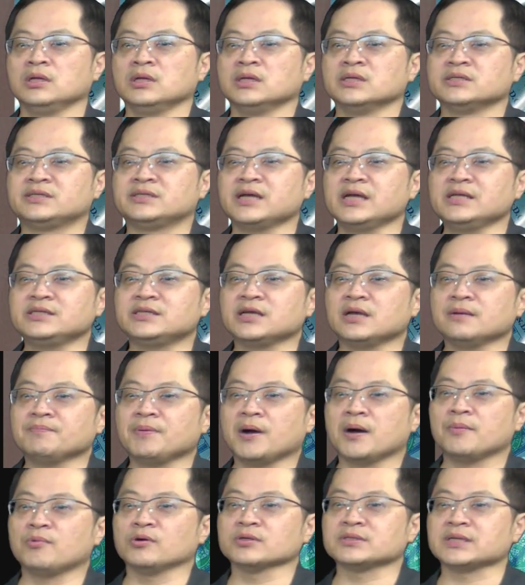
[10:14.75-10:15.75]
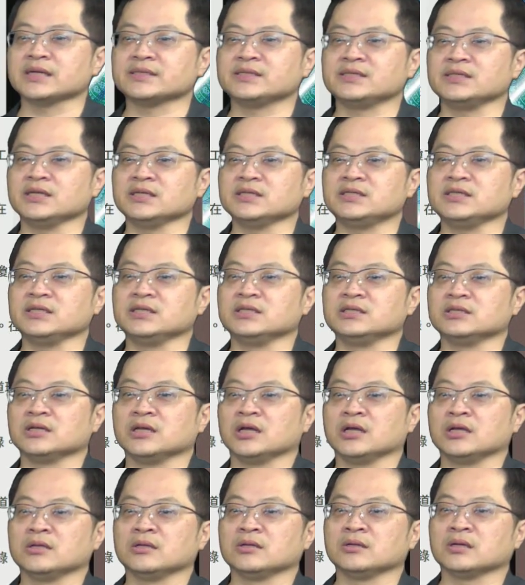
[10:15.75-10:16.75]
先前泡沫在经济
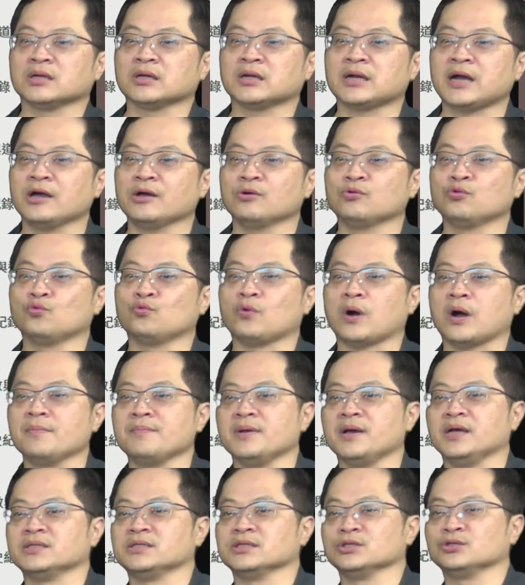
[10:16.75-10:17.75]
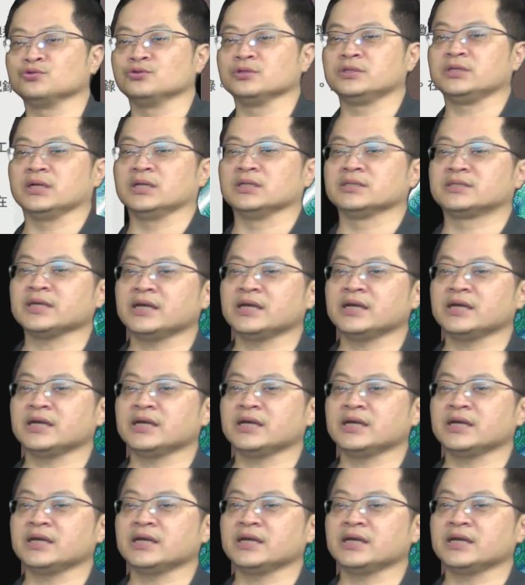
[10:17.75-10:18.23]
看乎完美时出现，